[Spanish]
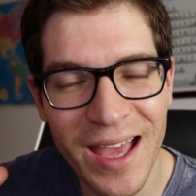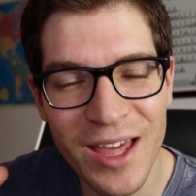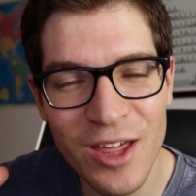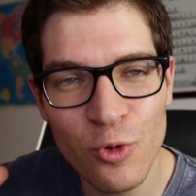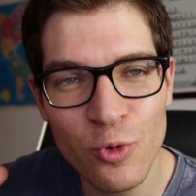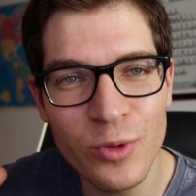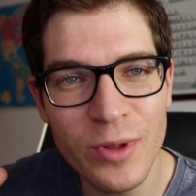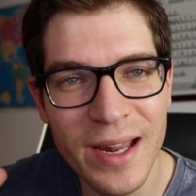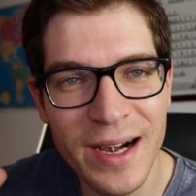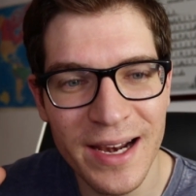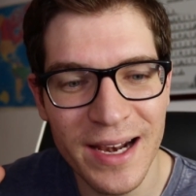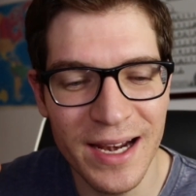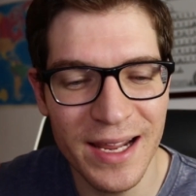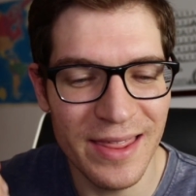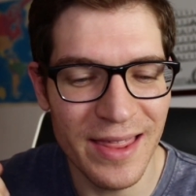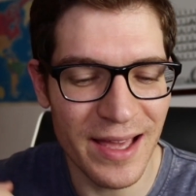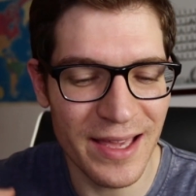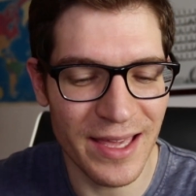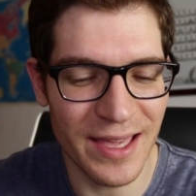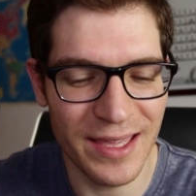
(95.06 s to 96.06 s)
Es una
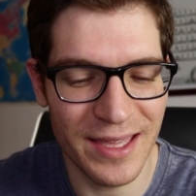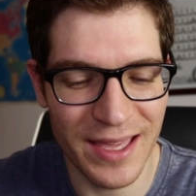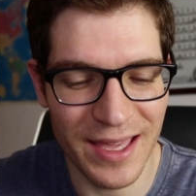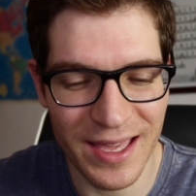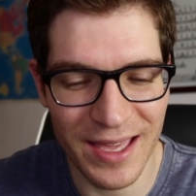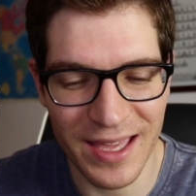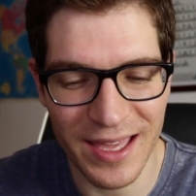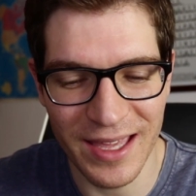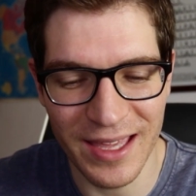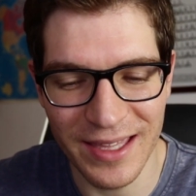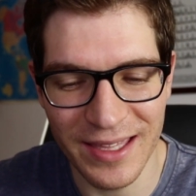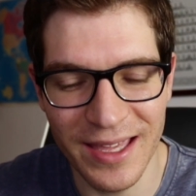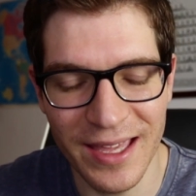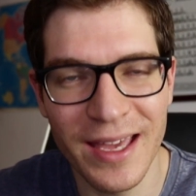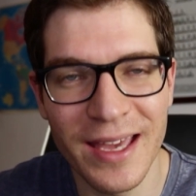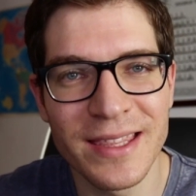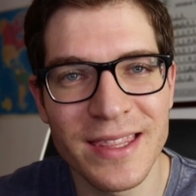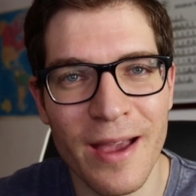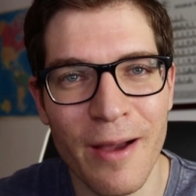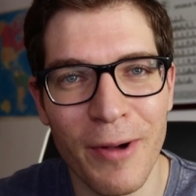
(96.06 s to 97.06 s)
realidad y hay que,
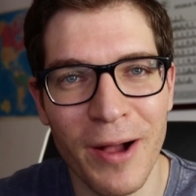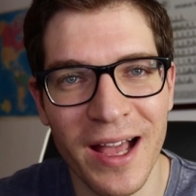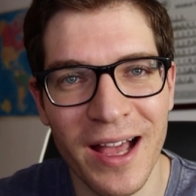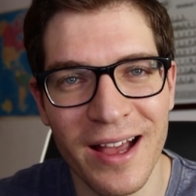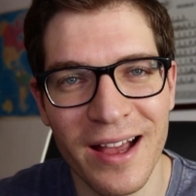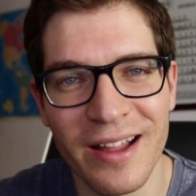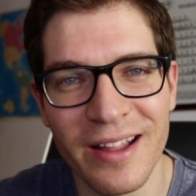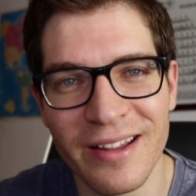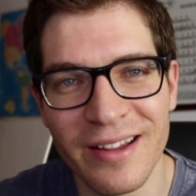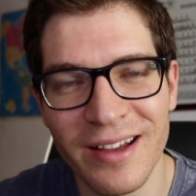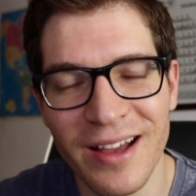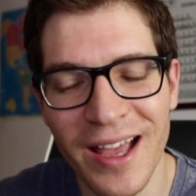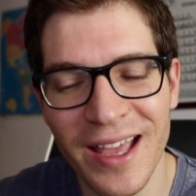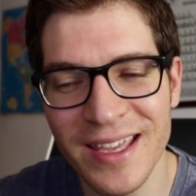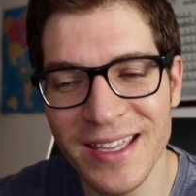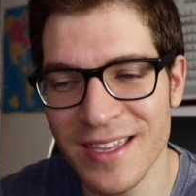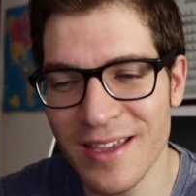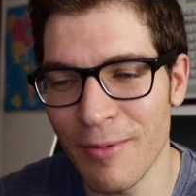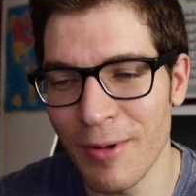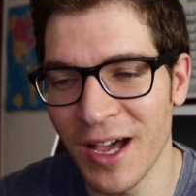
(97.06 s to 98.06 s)
hay que trabajar,
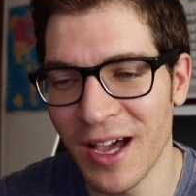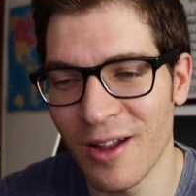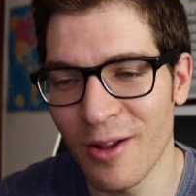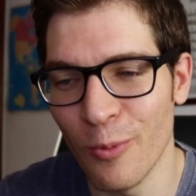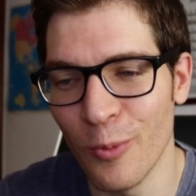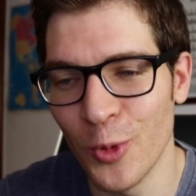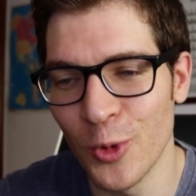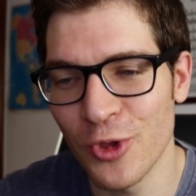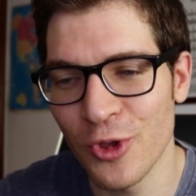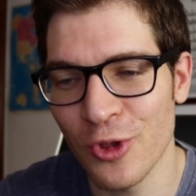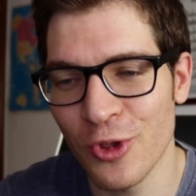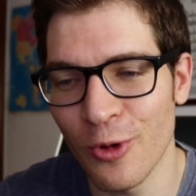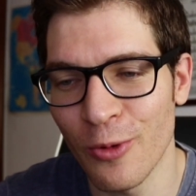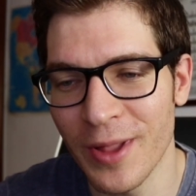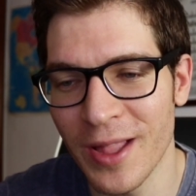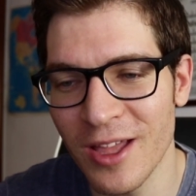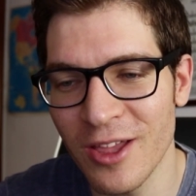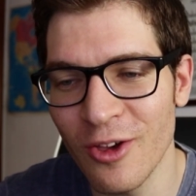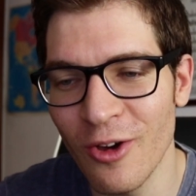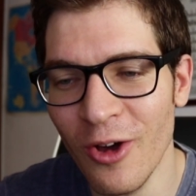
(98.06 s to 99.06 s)
hay que trabajar mucho
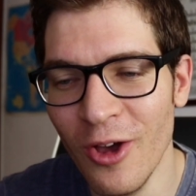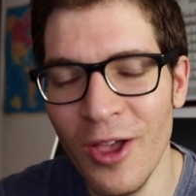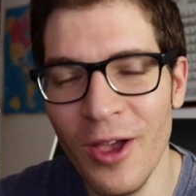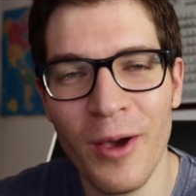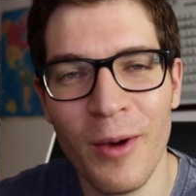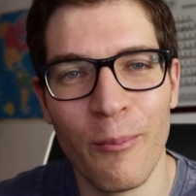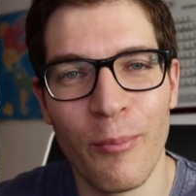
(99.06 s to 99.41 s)
sobre ello,